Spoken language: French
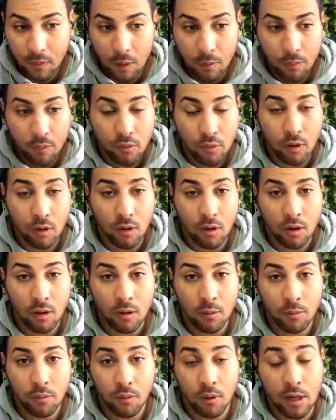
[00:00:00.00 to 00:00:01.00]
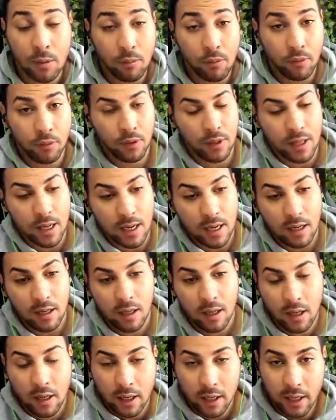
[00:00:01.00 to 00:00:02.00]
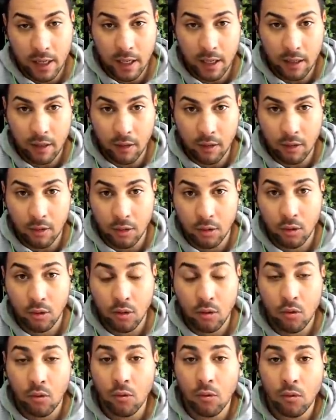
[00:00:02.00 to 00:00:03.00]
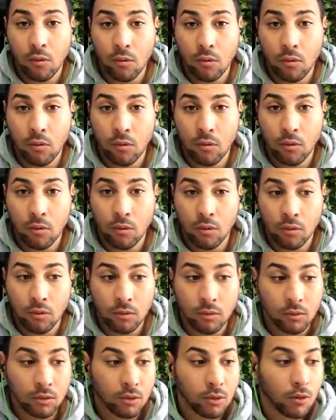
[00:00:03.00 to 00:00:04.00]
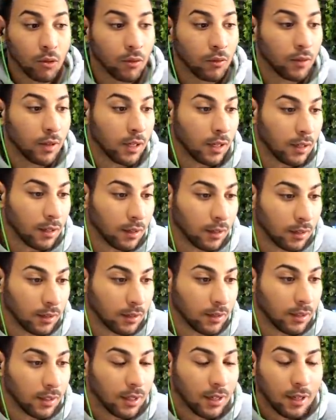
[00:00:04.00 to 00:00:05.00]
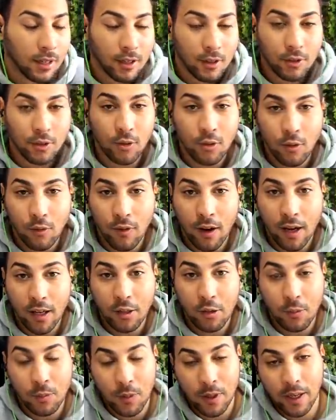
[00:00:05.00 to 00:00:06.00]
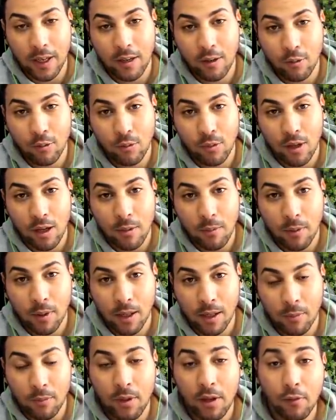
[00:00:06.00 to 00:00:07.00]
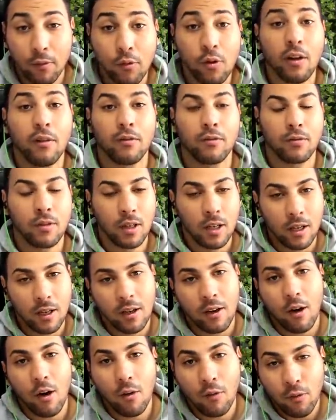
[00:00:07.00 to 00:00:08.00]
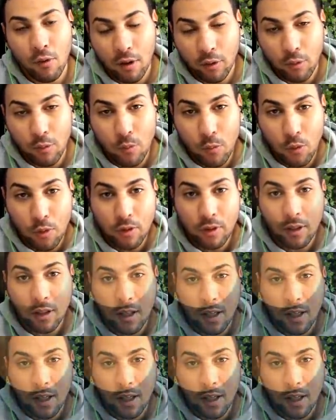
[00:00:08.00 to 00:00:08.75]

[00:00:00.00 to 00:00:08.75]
pour, euh, pour les plus fidèles et euh, ceux qu'on va, va récupérer en tout cas bah, bienvenue à vous au revoir tout le monde